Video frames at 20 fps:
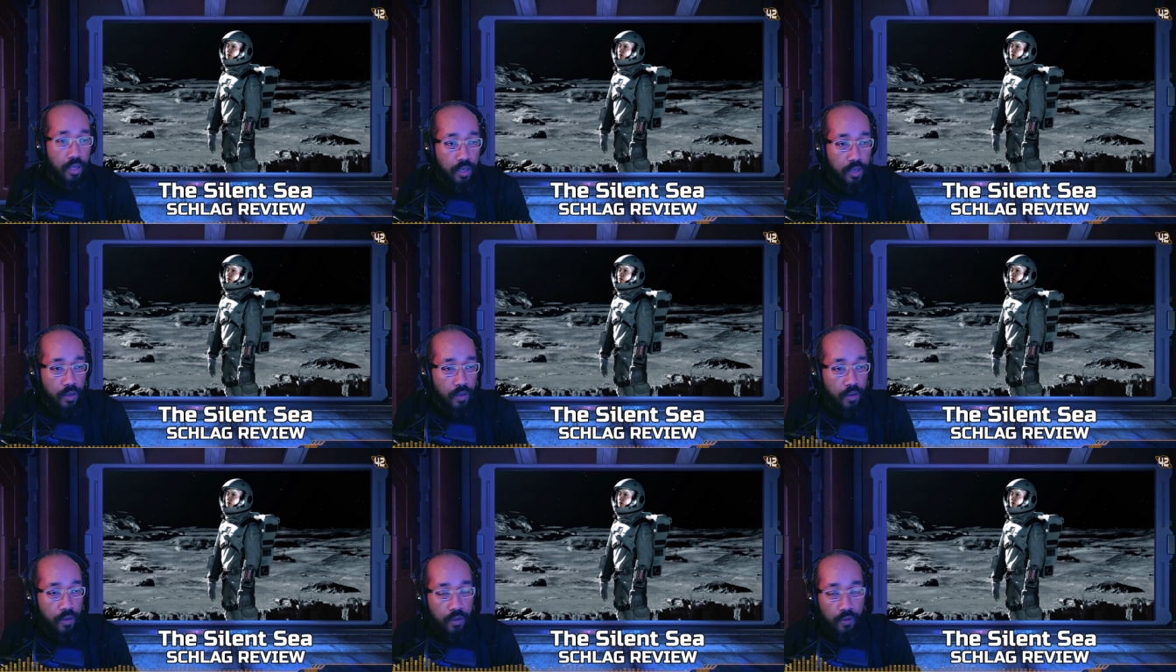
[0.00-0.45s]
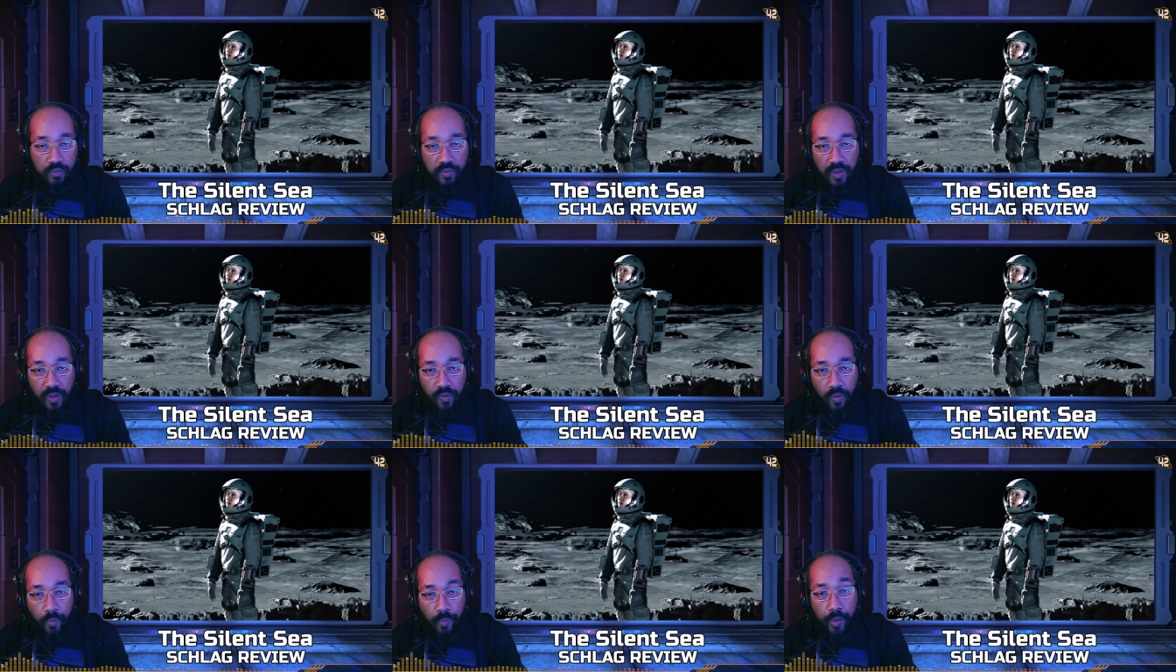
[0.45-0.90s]
et euh,
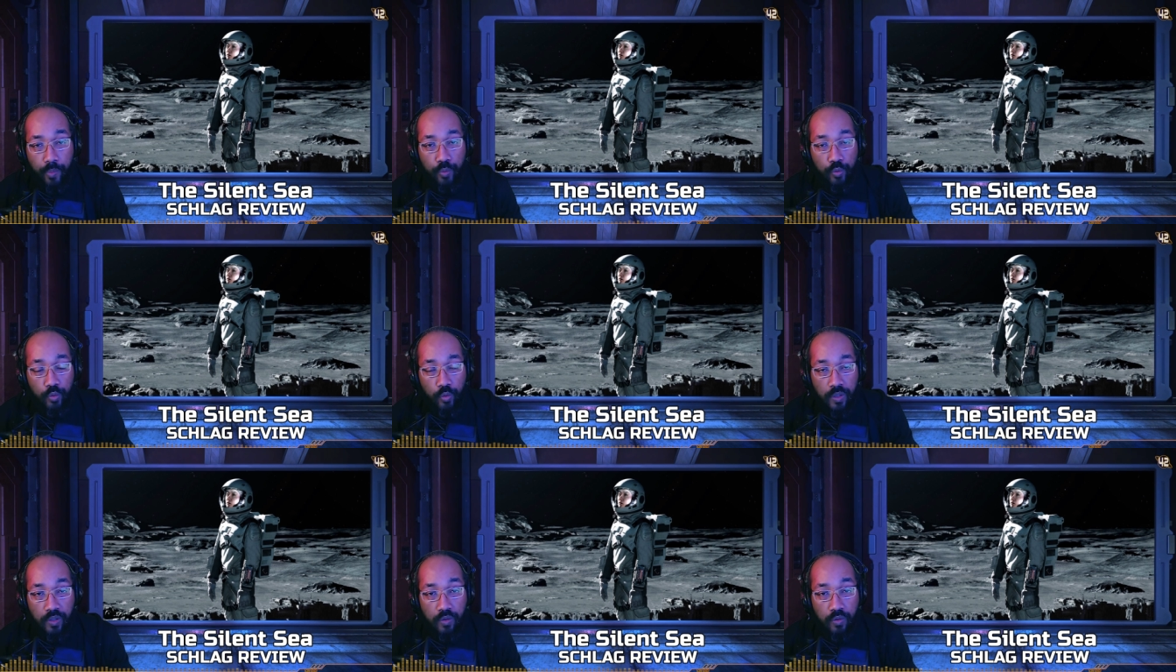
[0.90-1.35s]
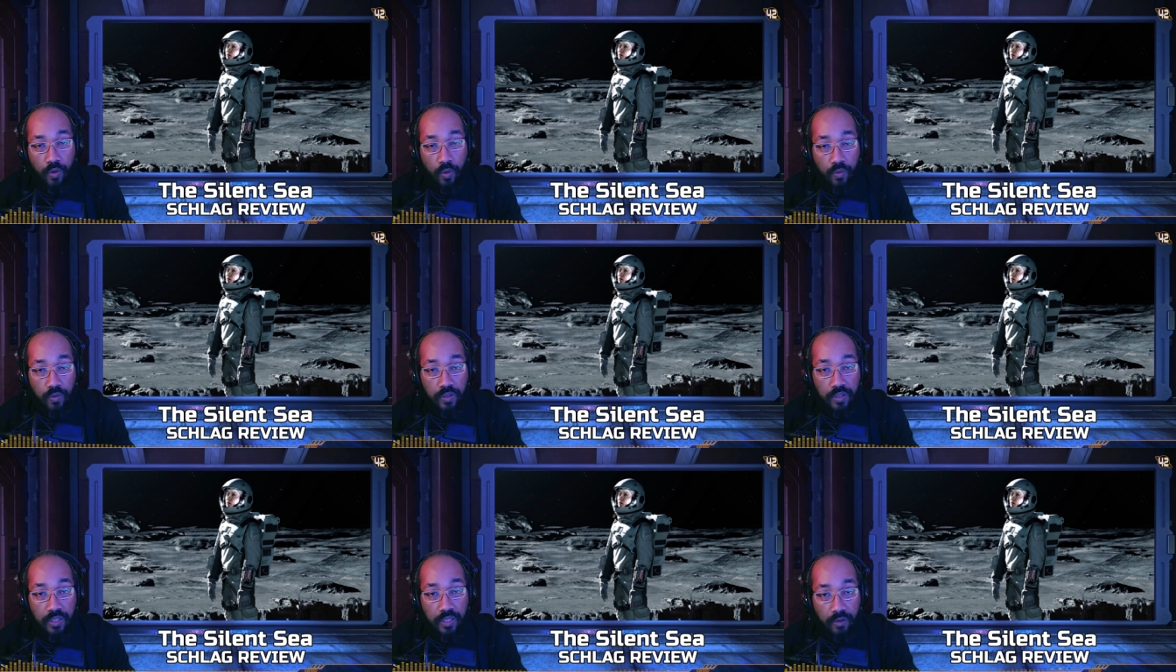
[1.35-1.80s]
vous n'avez pas besoin
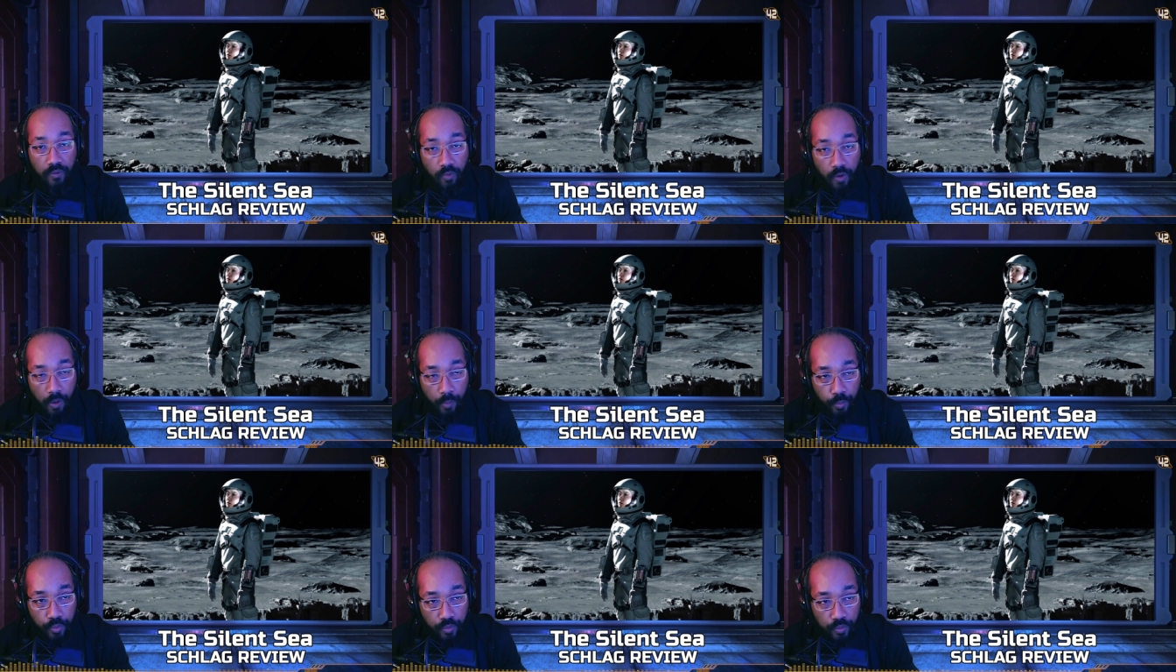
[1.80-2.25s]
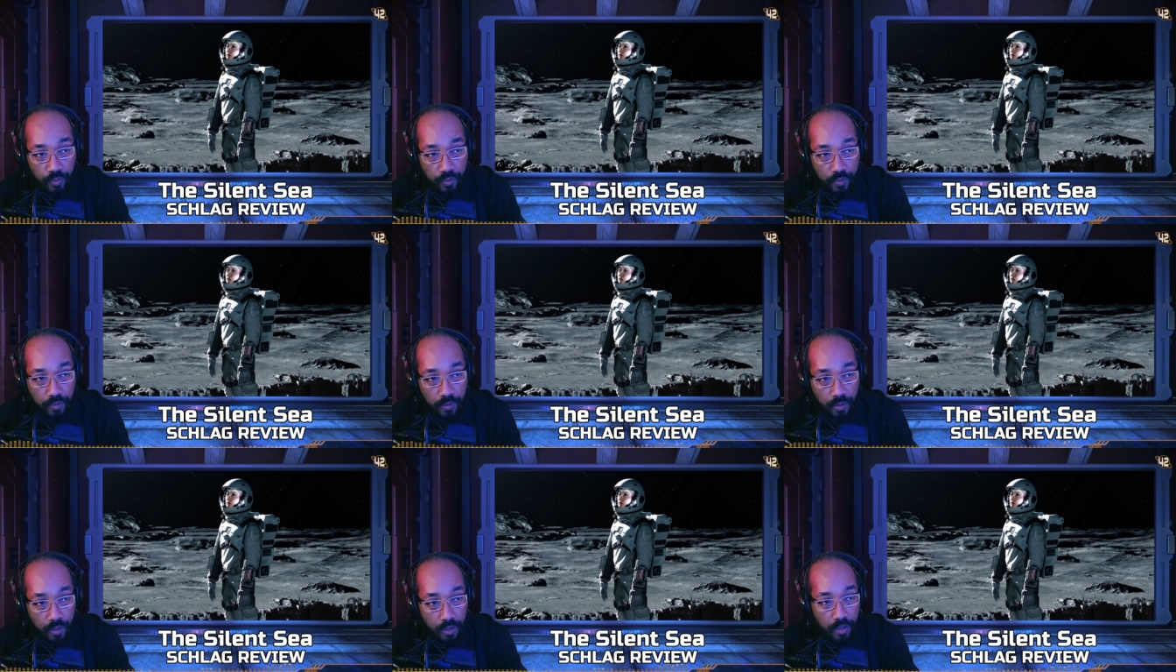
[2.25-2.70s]
d'en savoir
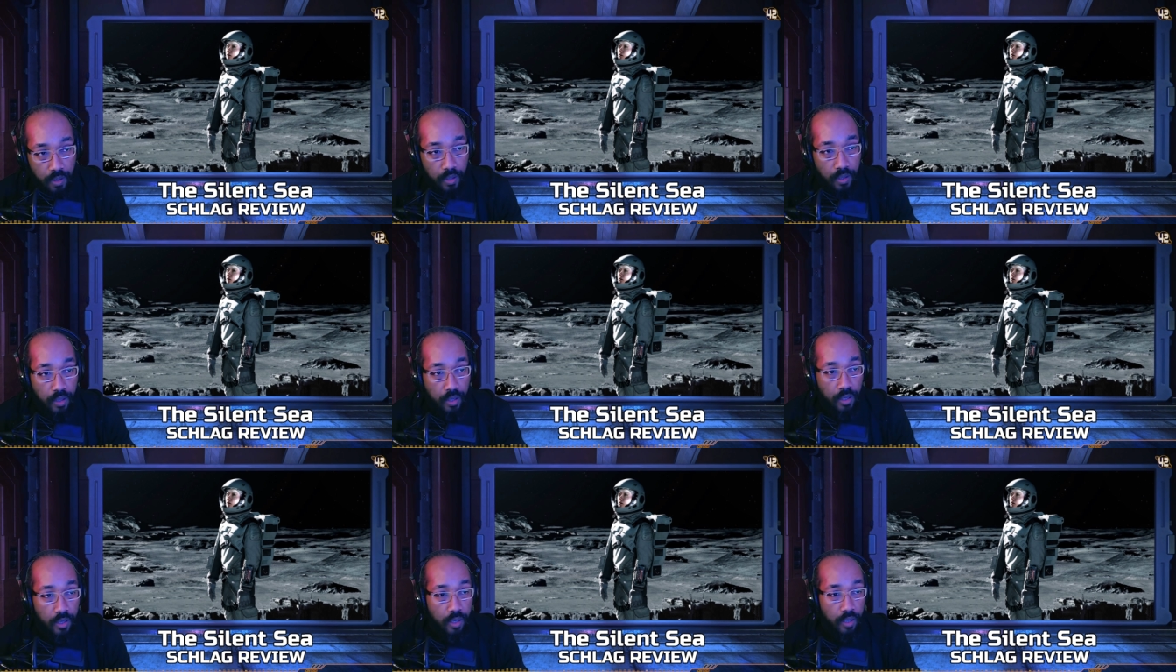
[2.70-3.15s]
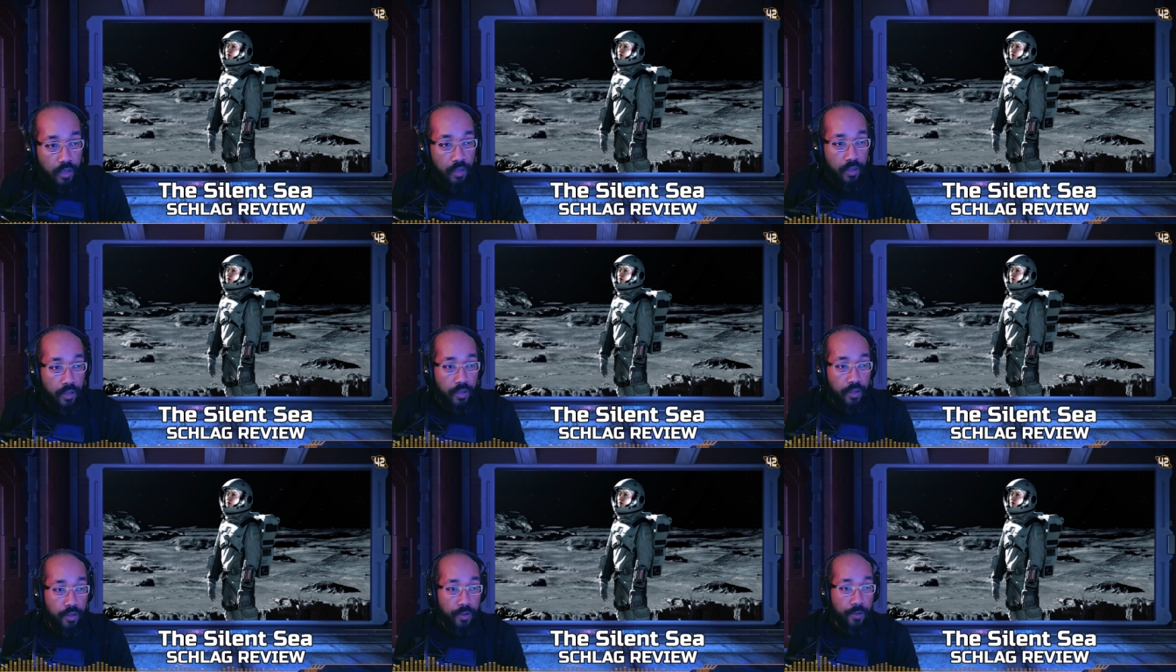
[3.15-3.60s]
plus.
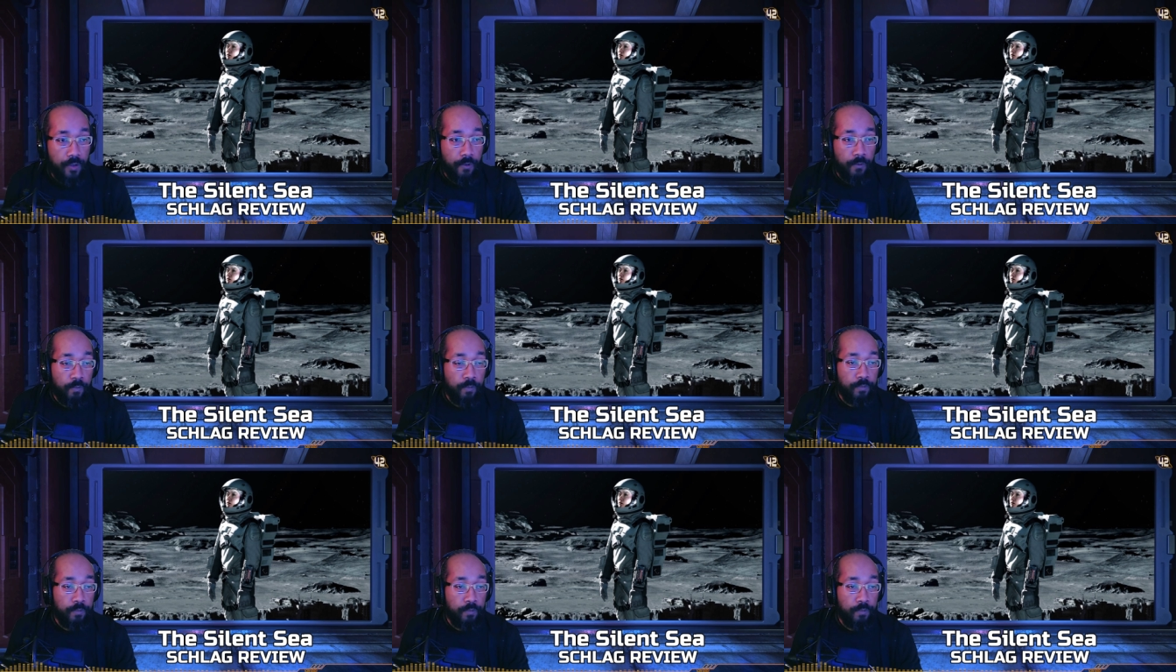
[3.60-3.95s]
Euh,